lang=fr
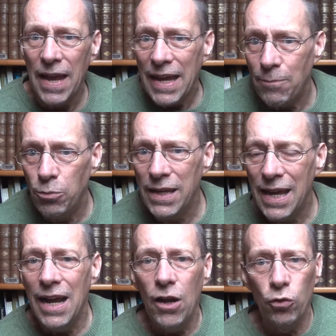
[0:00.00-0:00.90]
Et puis,
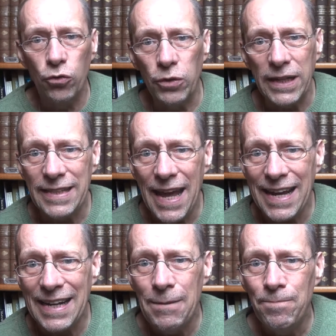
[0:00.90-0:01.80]
l'autre
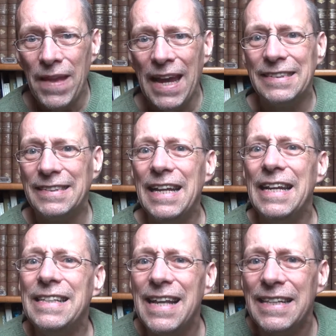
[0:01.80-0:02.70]
critère, c'est
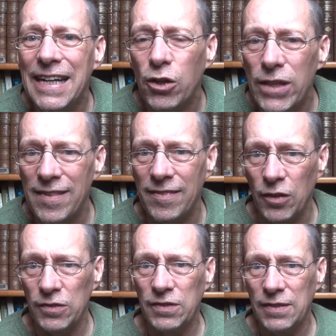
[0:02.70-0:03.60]
l'état des
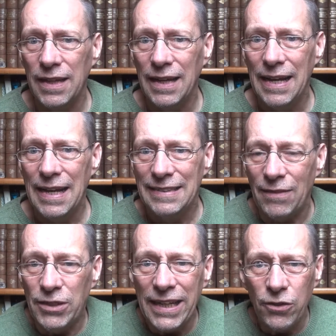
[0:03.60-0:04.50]
connaissances. Ça
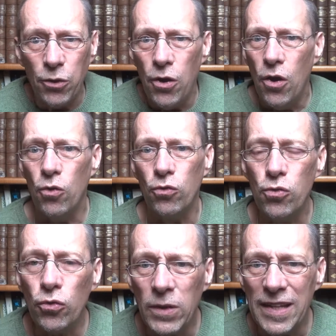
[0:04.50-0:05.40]
veut dire que, au
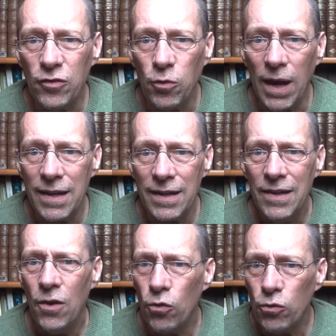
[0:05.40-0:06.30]
cours de l'histoire,
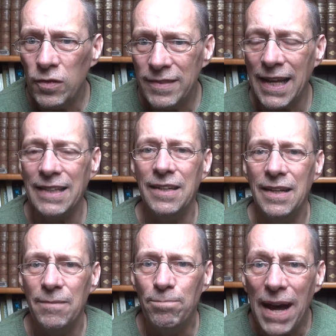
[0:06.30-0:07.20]
on constate
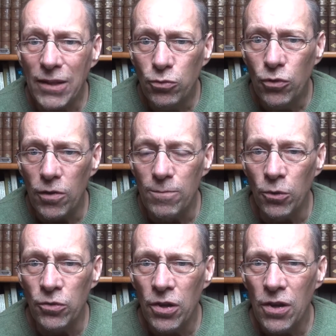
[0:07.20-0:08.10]
partout dans le
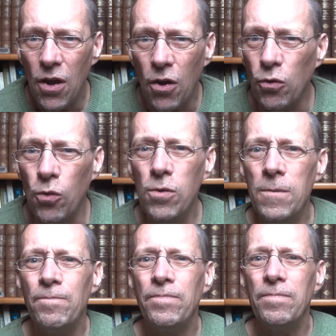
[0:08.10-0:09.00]
monde, en gros,
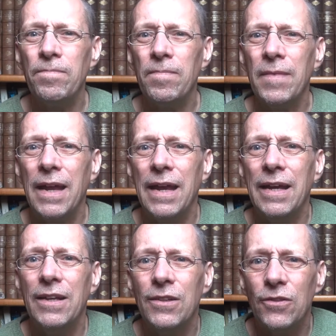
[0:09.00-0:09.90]

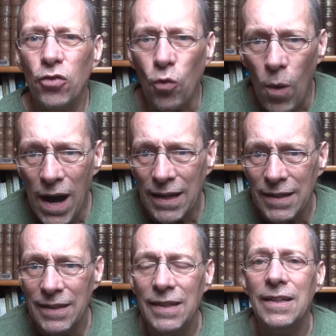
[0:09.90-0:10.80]
trois,
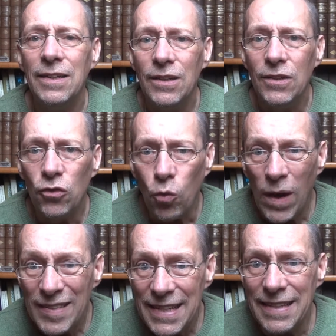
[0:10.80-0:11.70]

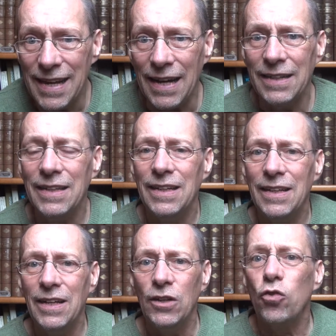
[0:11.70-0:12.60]
trois états,
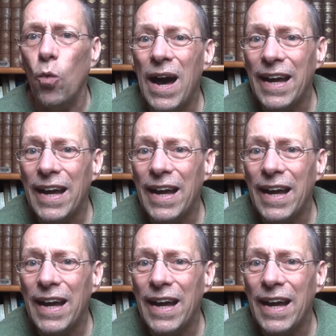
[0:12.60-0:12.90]
trois